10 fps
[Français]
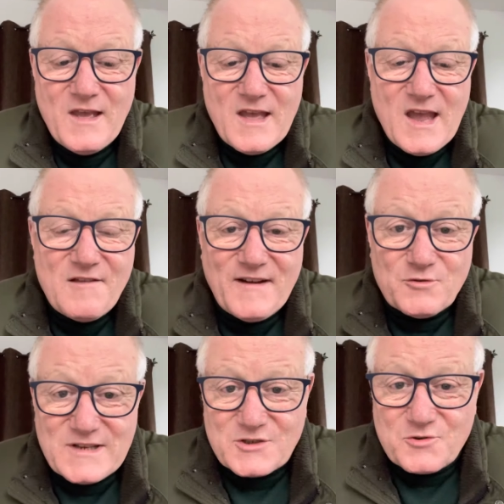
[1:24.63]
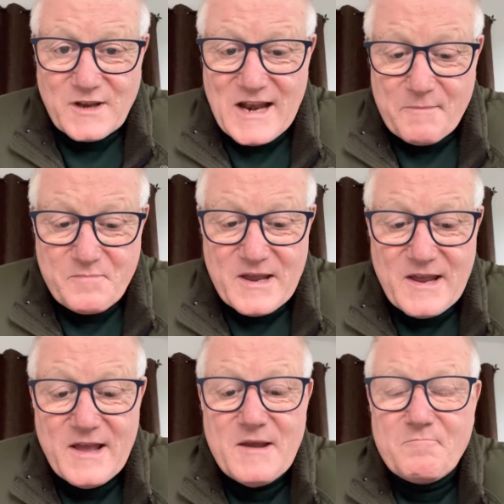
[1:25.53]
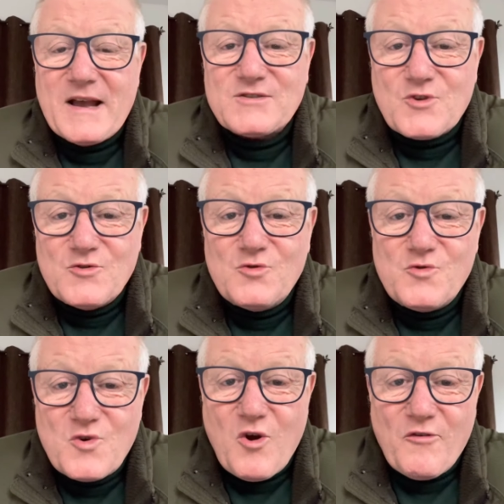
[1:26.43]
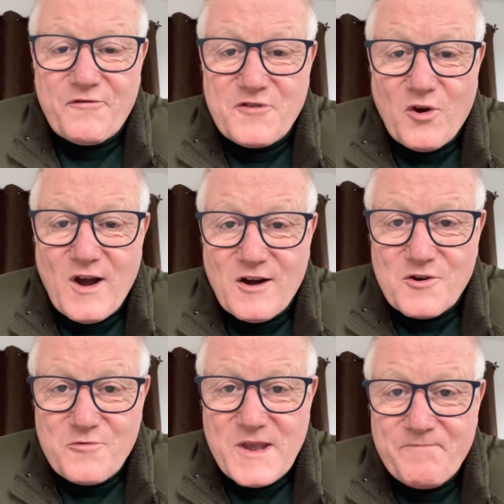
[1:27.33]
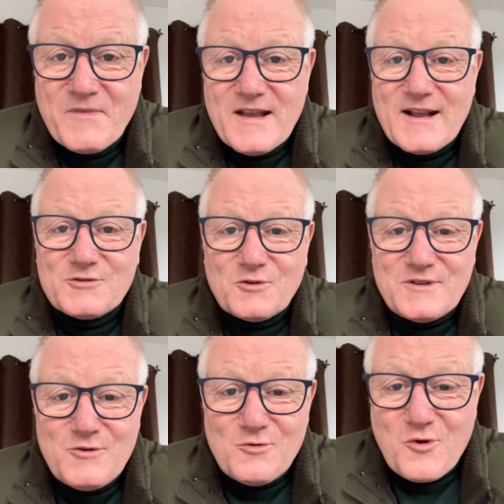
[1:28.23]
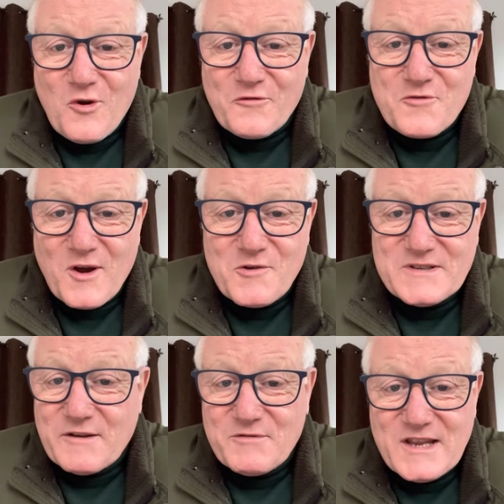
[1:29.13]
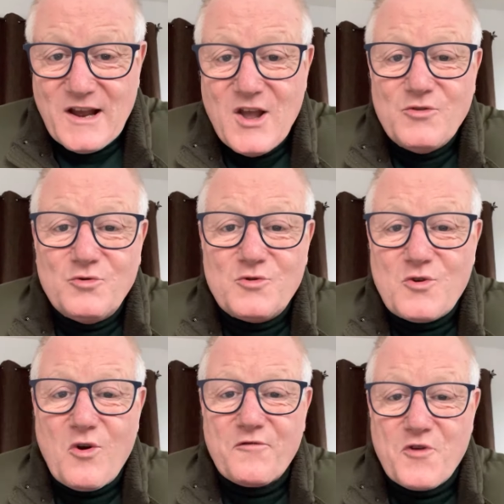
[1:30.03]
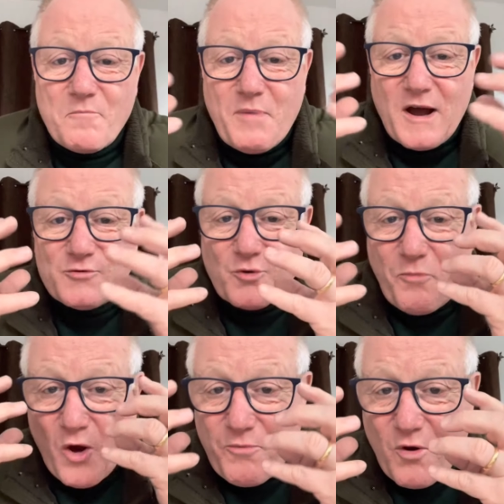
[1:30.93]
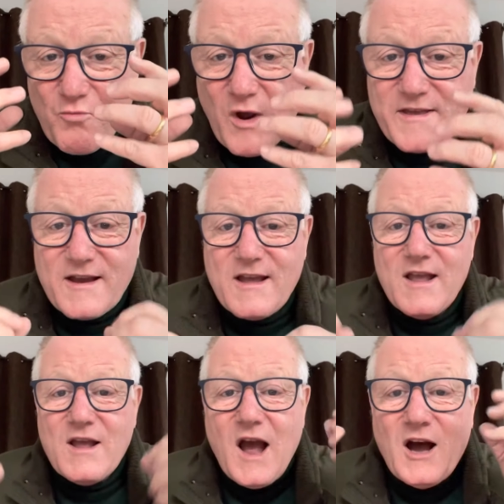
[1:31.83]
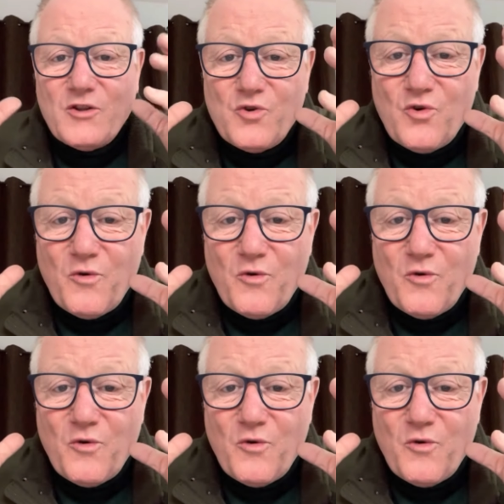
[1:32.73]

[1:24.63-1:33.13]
et il va nous assurer la paix parce que nous nous confions en lui. Quand on dit nous nous confions en lui, ça veut dire nous ne nous confions pas en nos propres moyens, en nos